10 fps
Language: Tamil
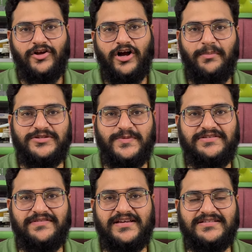காமன்
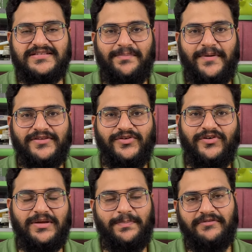ஸ்பெசிஃபிகேஷன்ஸ்லாம்
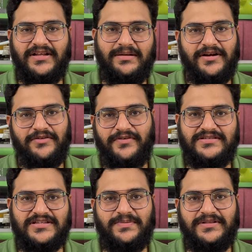பார்த்துட்டோம் இப்போ வந்து நம்ம
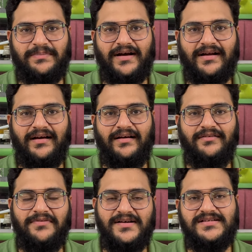டிஃப்ரென்சஸ் பற்றி பார்க்கலாம்
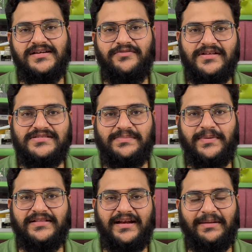ஃபர்ஸ்ட் டிஃப்ரென்ஸ்னு
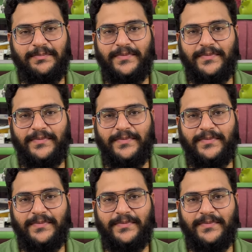பார்த்தீங்கன்னா நம்ம